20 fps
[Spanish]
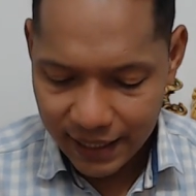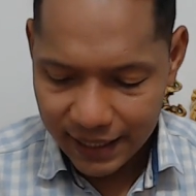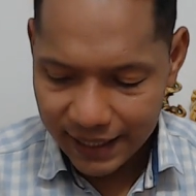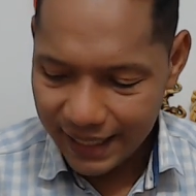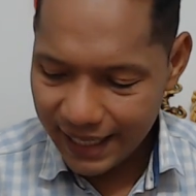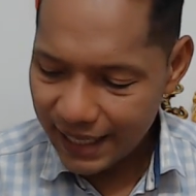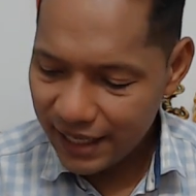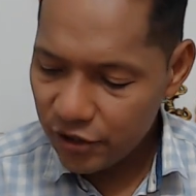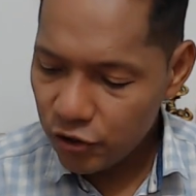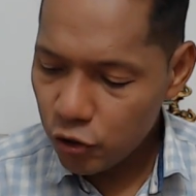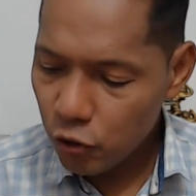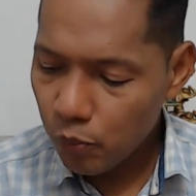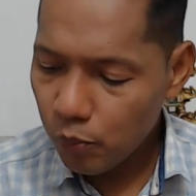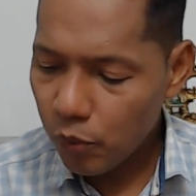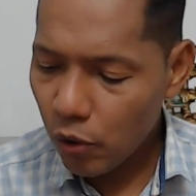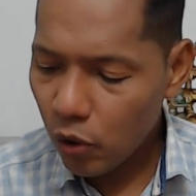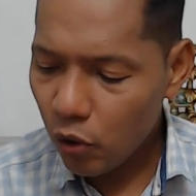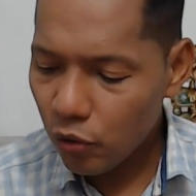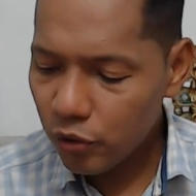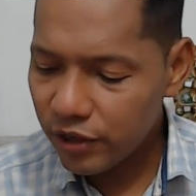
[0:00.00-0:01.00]
que le dio un
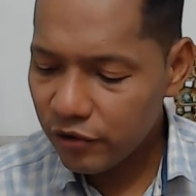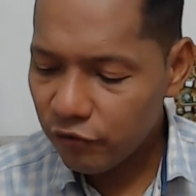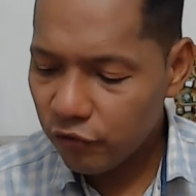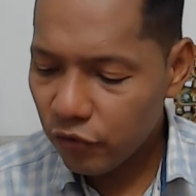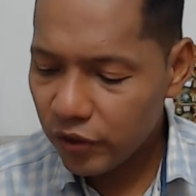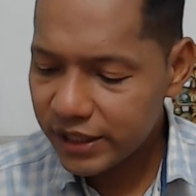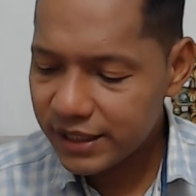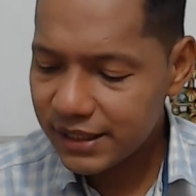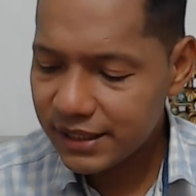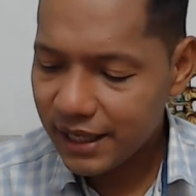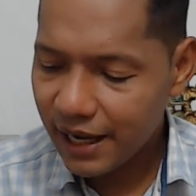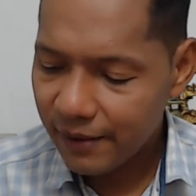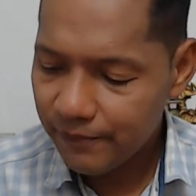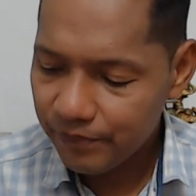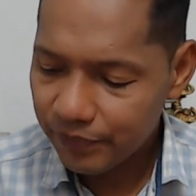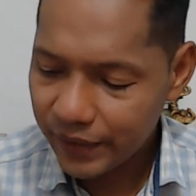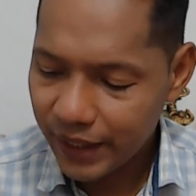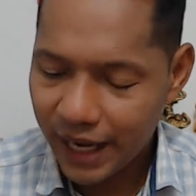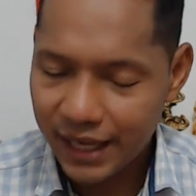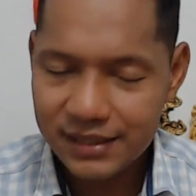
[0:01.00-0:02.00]
poco de fuerza a